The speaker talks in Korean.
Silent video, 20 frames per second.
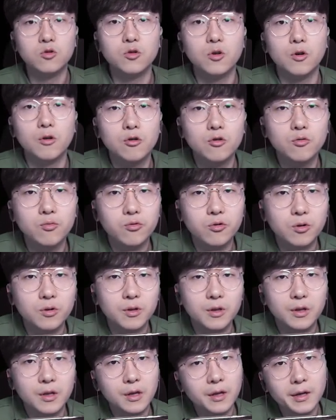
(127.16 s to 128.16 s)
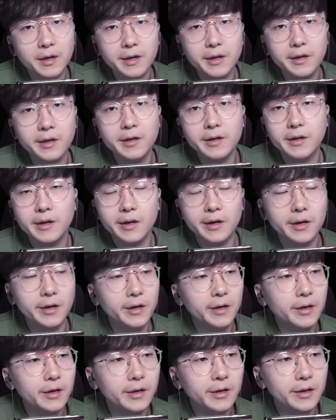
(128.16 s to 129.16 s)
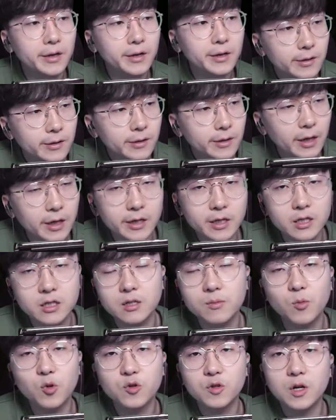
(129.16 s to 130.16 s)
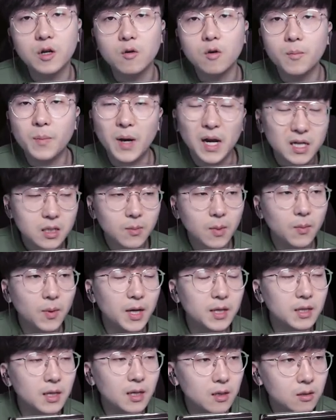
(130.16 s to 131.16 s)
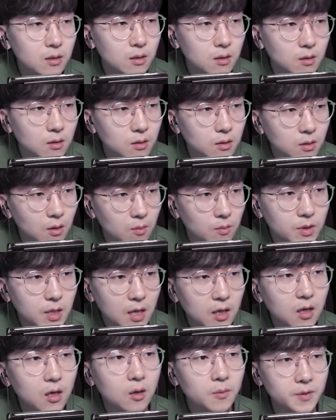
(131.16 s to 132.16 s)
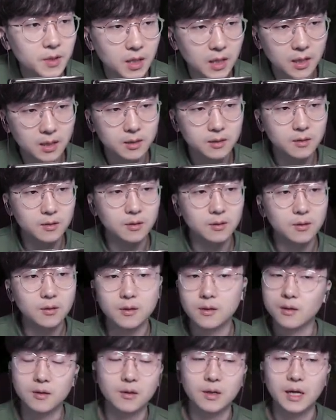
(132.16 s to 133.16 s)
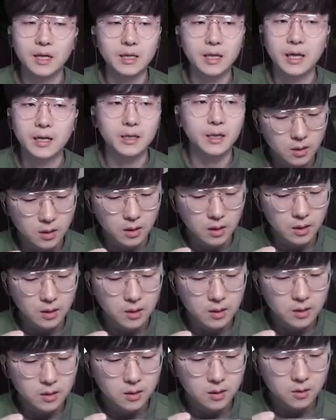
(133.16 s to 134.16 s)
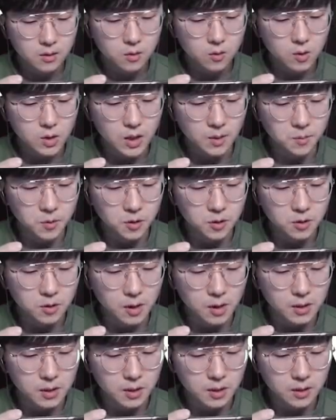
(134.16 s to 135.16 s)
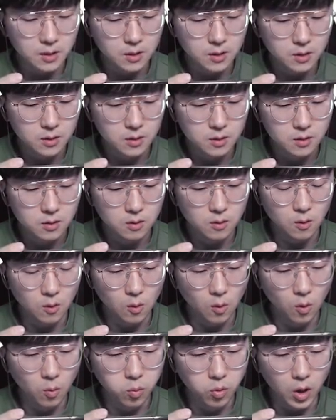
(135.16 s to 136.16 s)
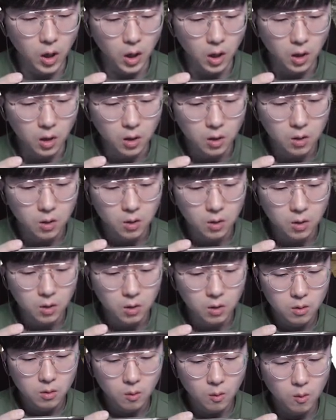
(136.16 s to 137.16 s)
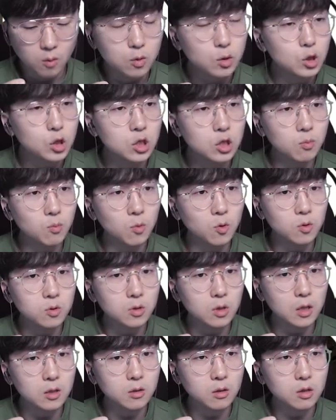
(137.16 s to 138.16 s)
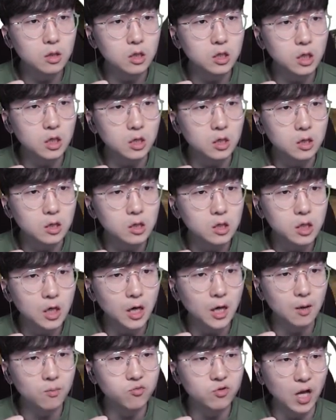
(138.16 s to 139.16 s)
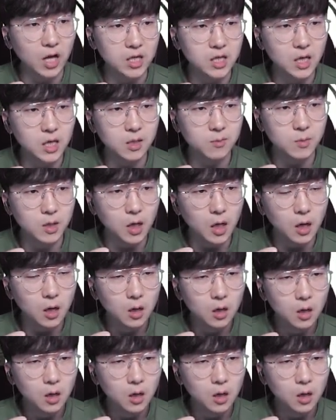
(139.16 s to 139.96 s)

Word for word: 여유 부렸네 아, 아 이지모드라고 방심하면 안 되겠어요 너무 생각 없이 나갔어 어 안돼 안돼 아 이것도 잠겨있을 거 아니야 어, 어 뭐야 어? 이지모드에서는 이제 이틀차에 문 안 잠깁니까?